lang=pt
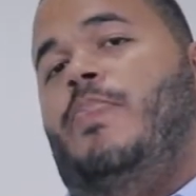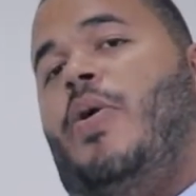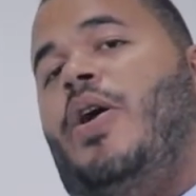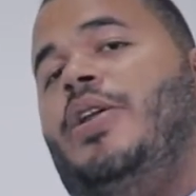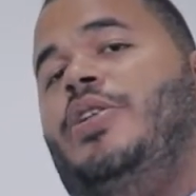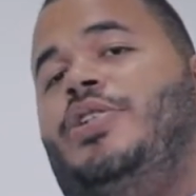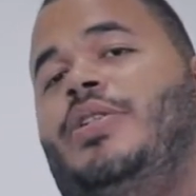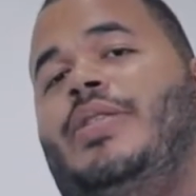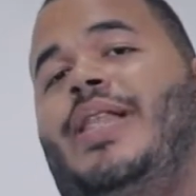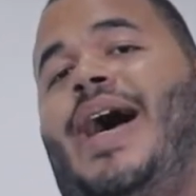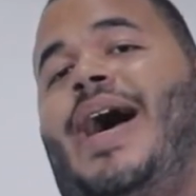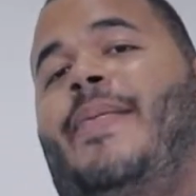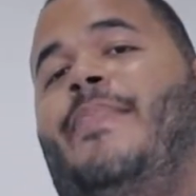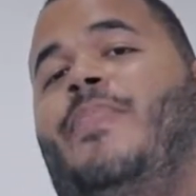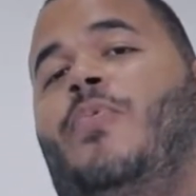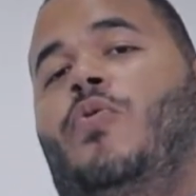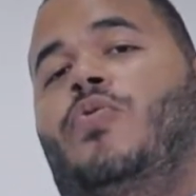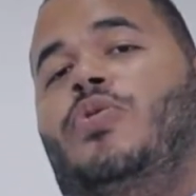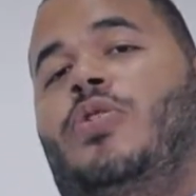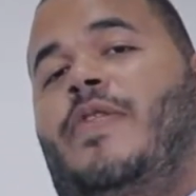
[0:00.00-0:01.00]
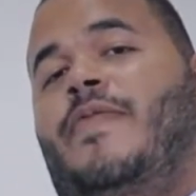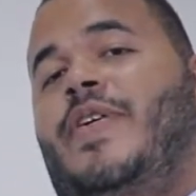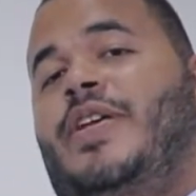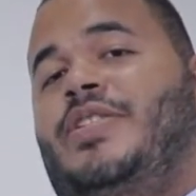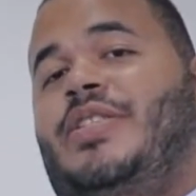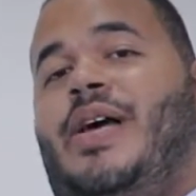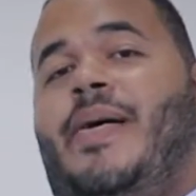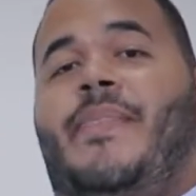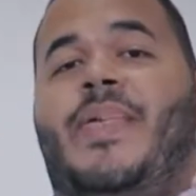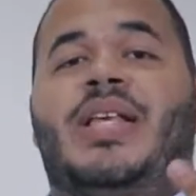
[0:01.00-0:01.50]
pode te dar o
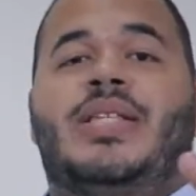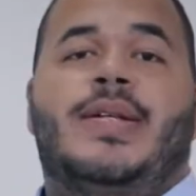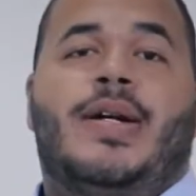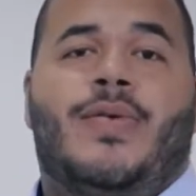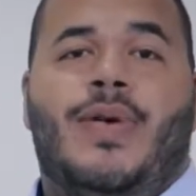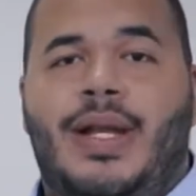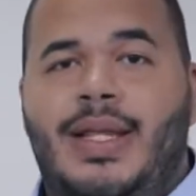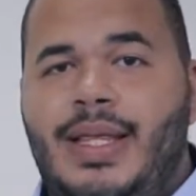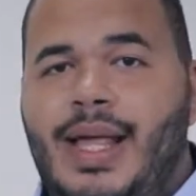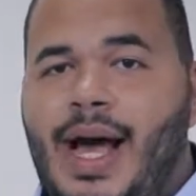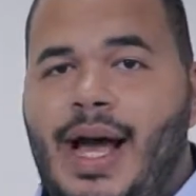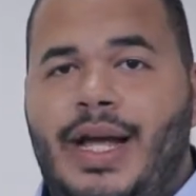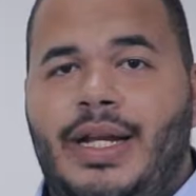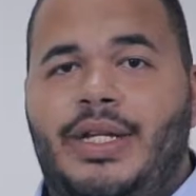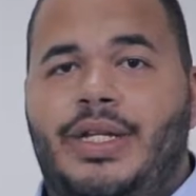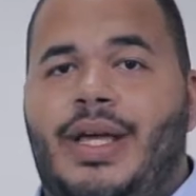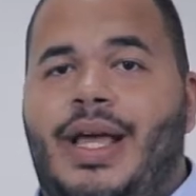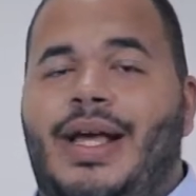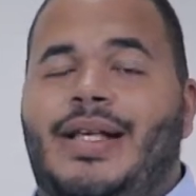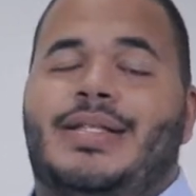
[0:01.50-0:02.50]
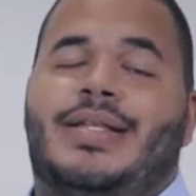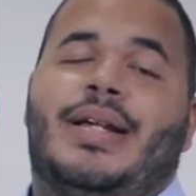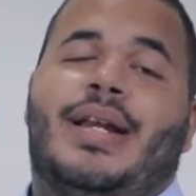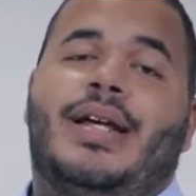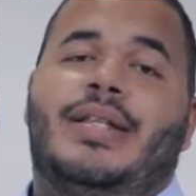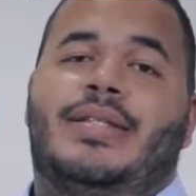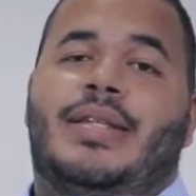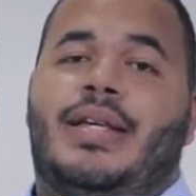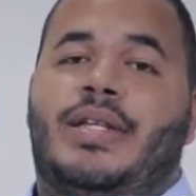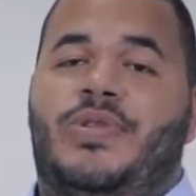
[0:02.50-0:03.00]
sorvete na mesma qualidade que as
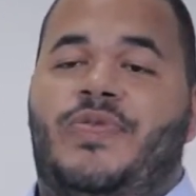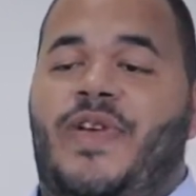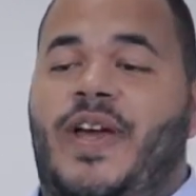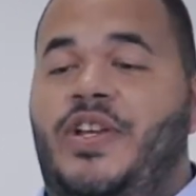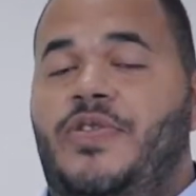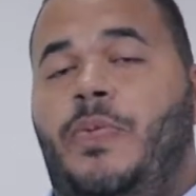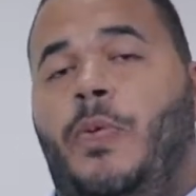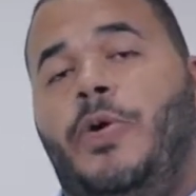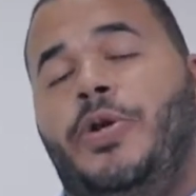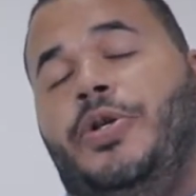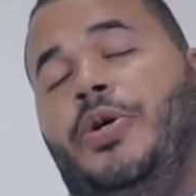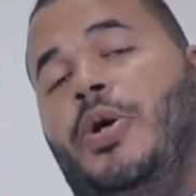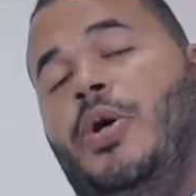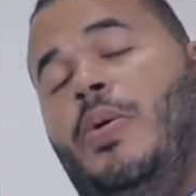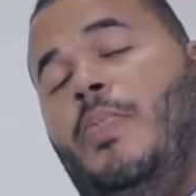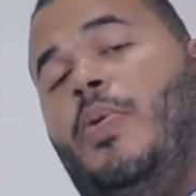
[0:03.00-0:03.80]
grandes redes de fast food,